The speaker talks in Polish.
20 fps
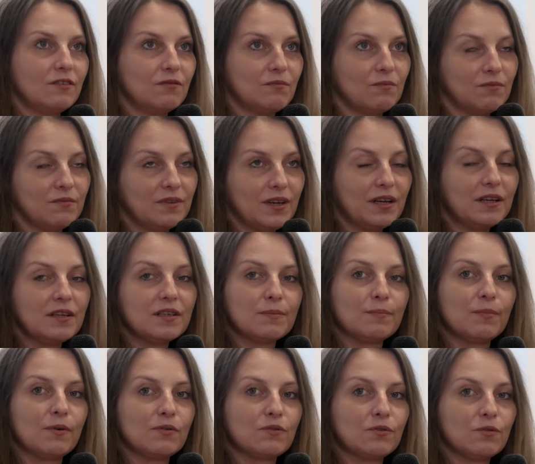w jaki
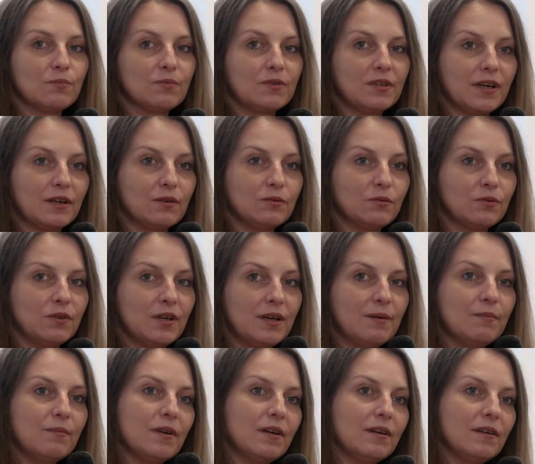sposób
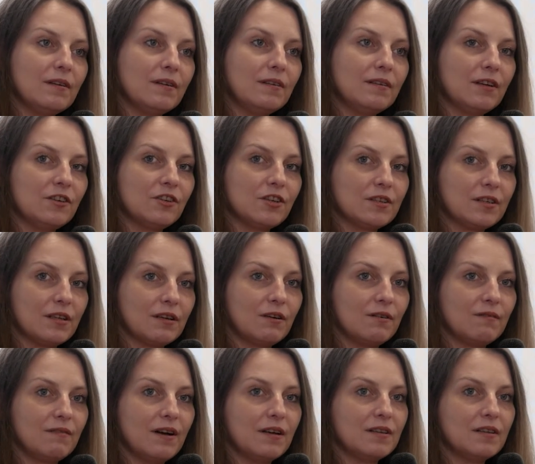traktujemy nasze
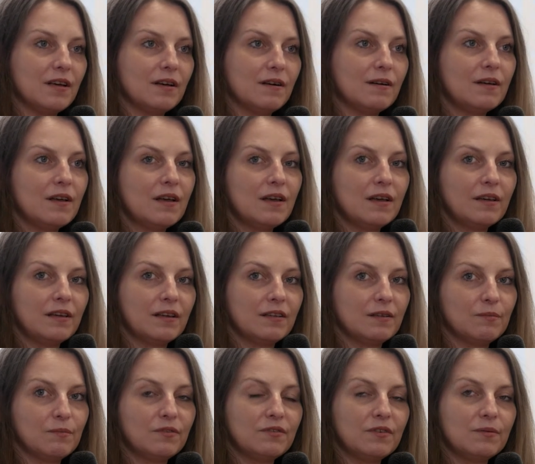zachowania,
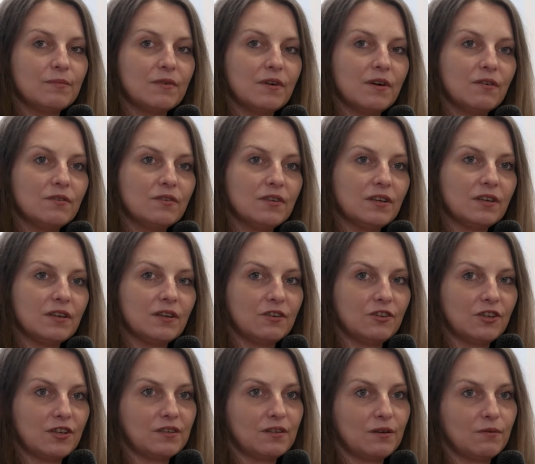kiedy mówimy o nich,
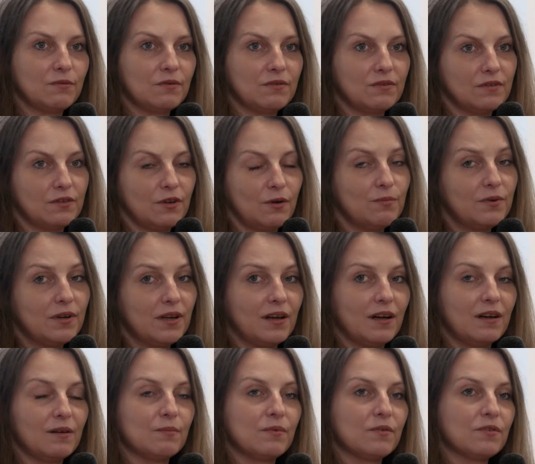że są dobre
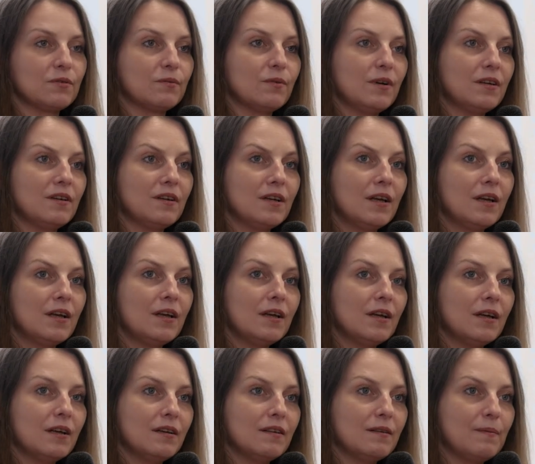albo złe.
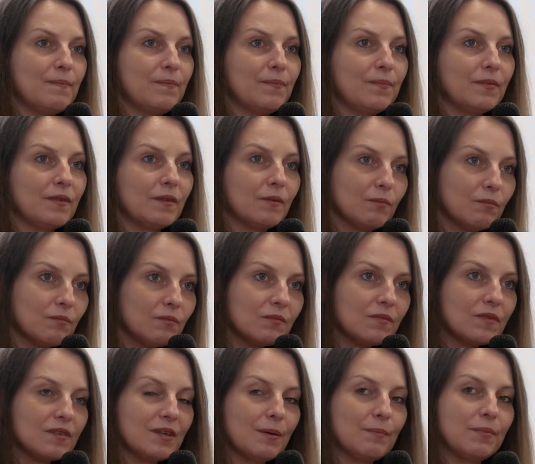
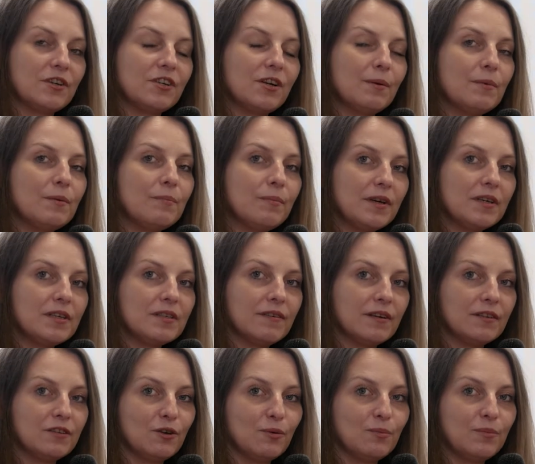Zapraszamy
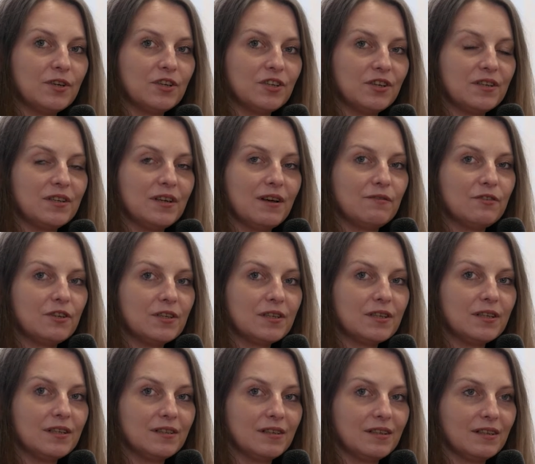Państwa do obejrzenia
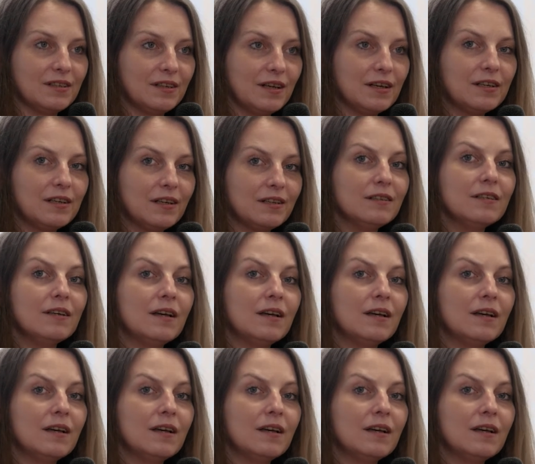wszystkich tych nagrań,